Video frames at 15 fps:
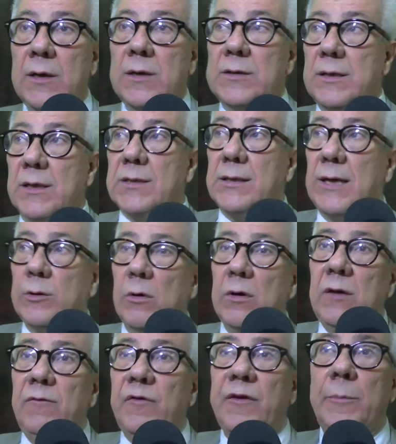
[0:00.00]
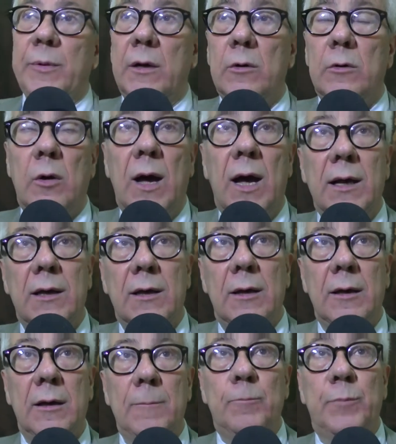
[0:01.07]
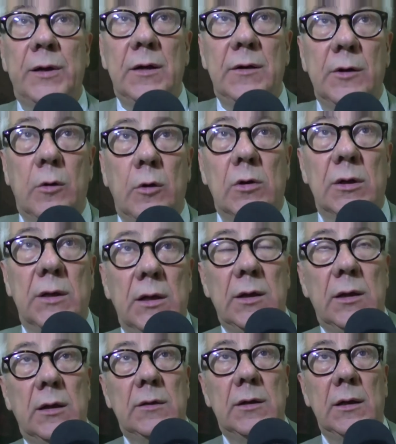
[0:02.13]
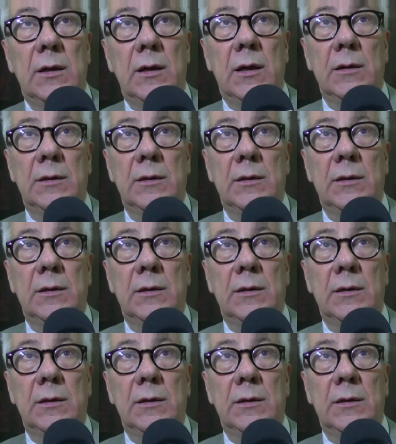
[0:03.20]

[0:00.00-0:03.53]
sia stato linfa per loro anche per il rigore dei, del,